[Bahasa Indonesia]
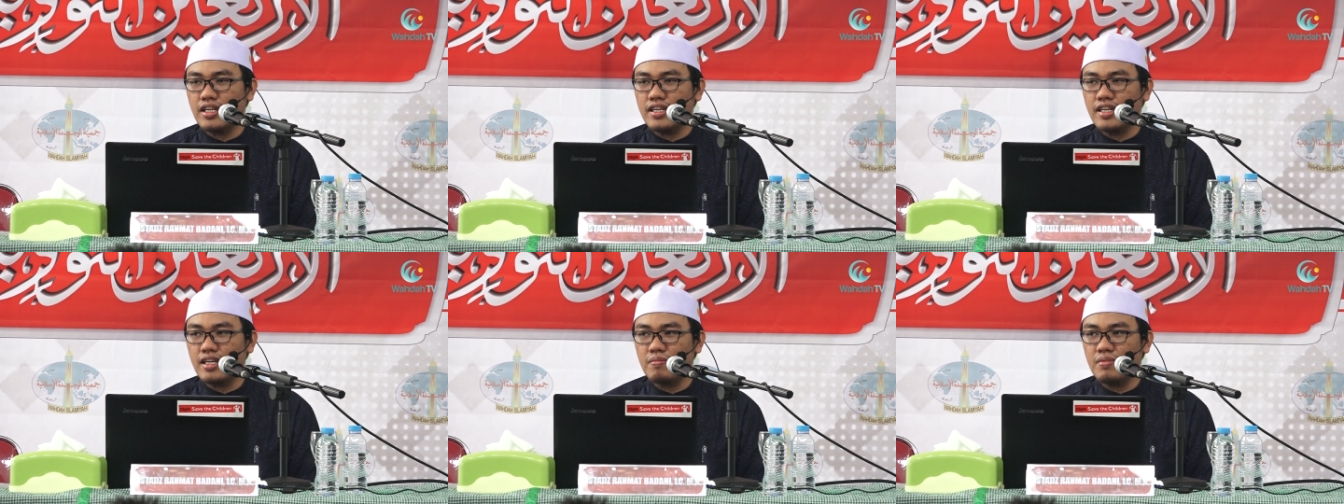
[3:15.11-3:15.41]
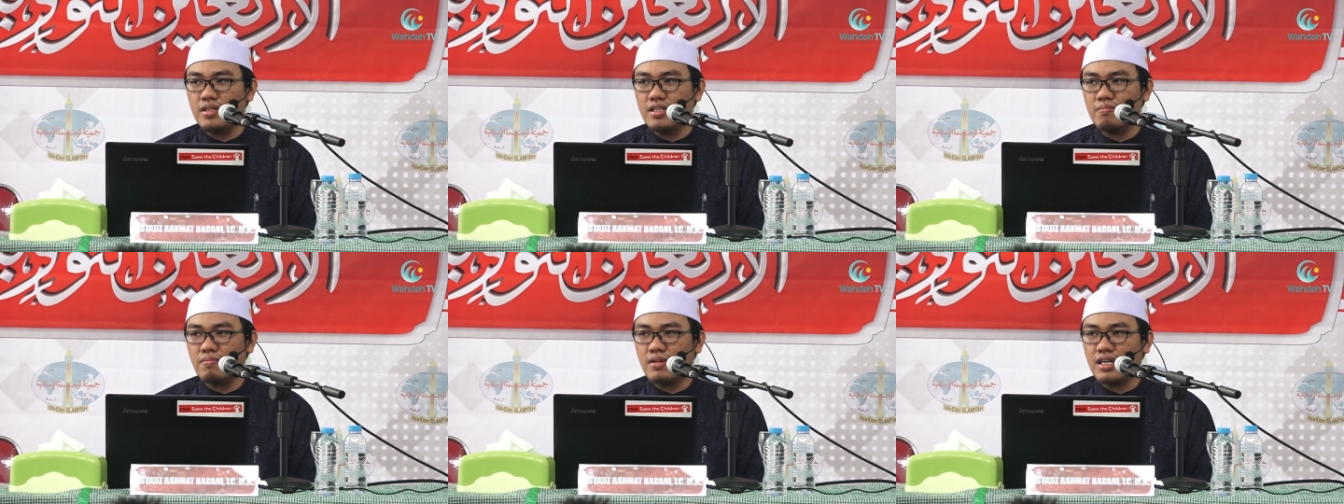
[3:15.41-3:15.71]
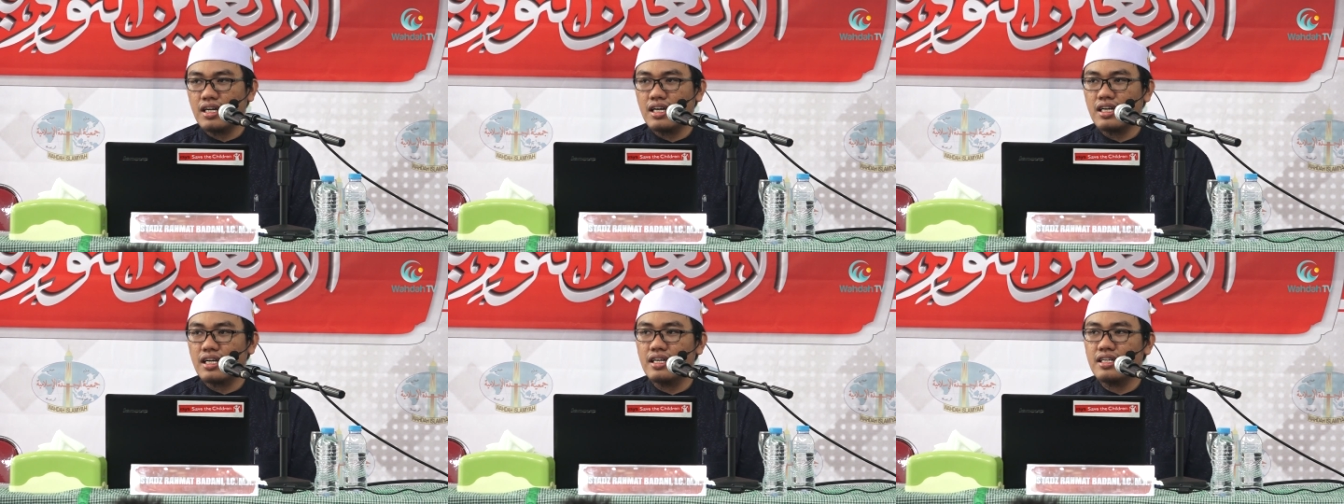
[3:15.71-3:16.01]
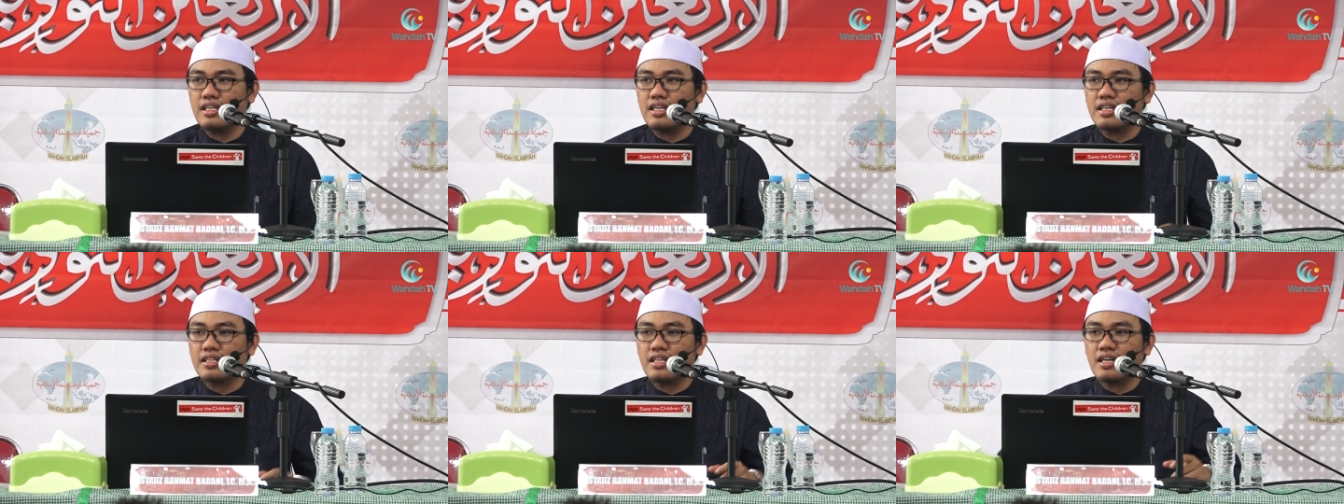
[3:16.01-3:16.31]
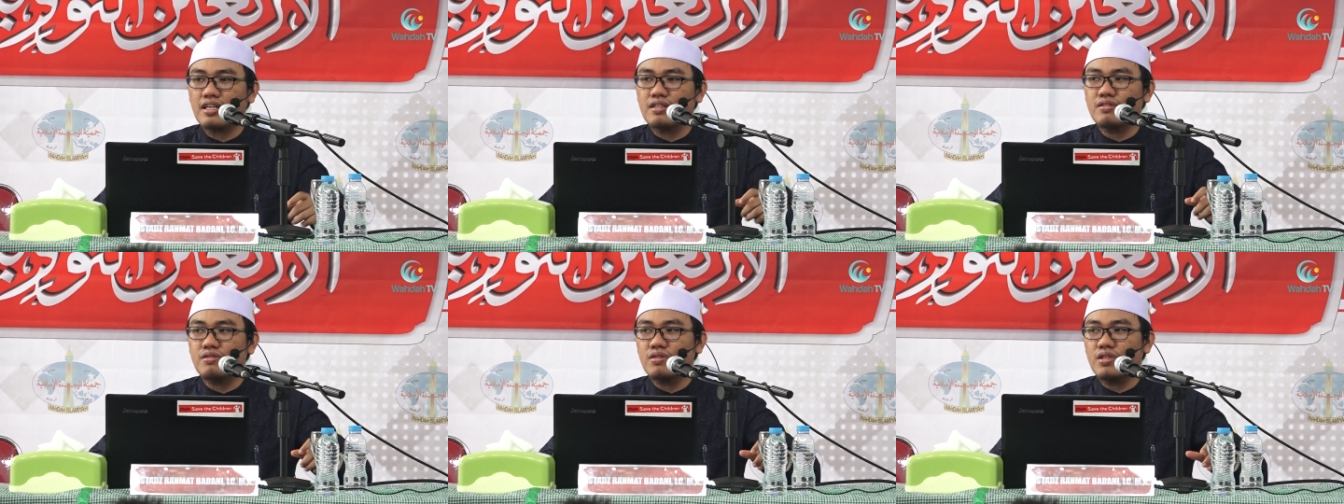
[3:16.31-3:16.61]
oleh Nabi, maka akan
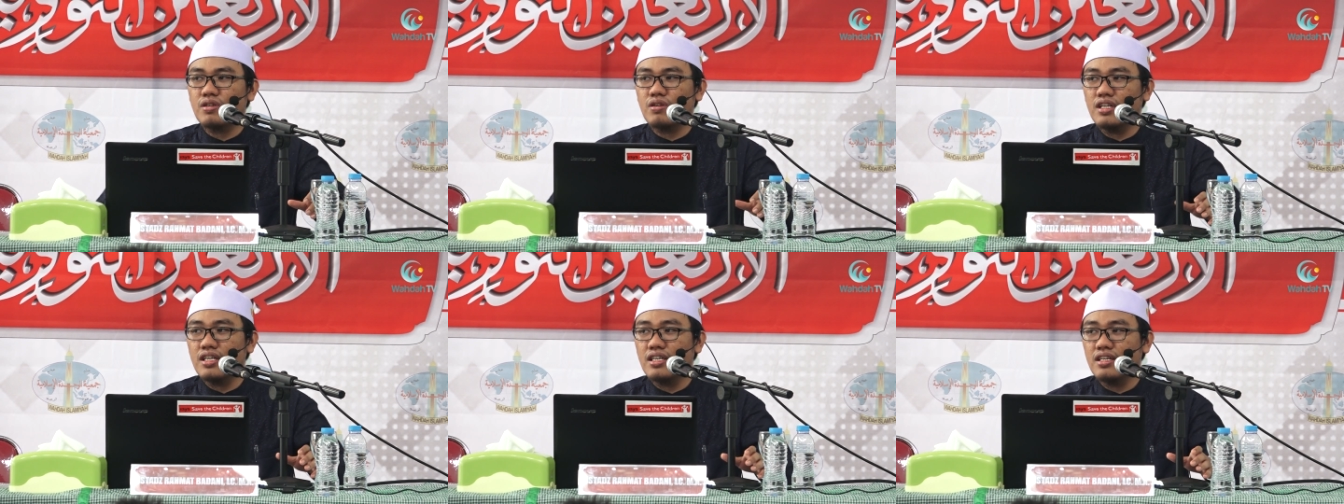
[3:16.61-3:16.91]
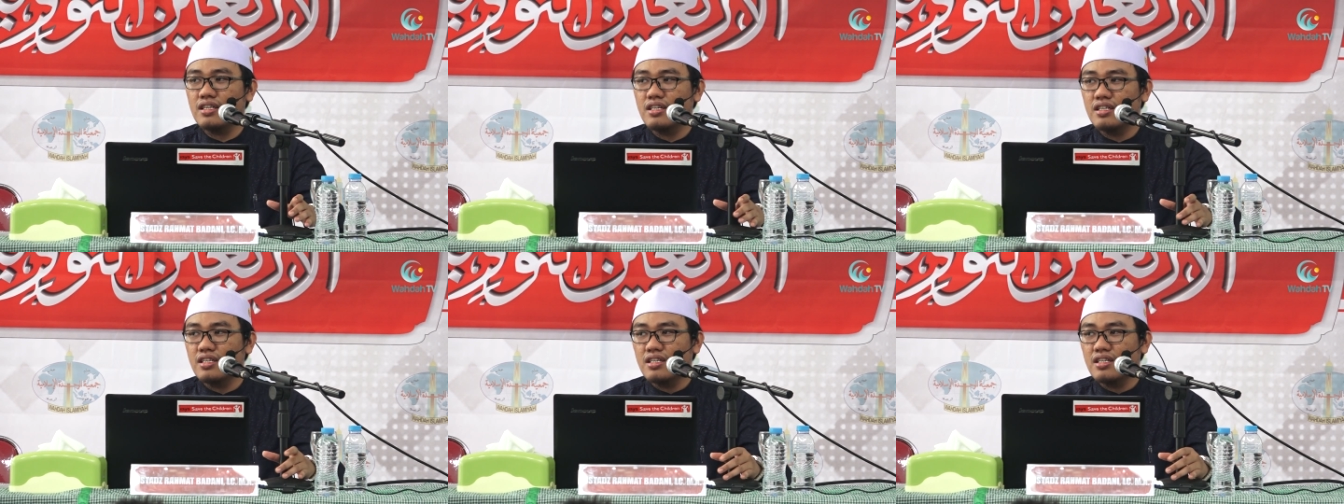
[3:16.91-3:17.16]
dikatakan juga oleh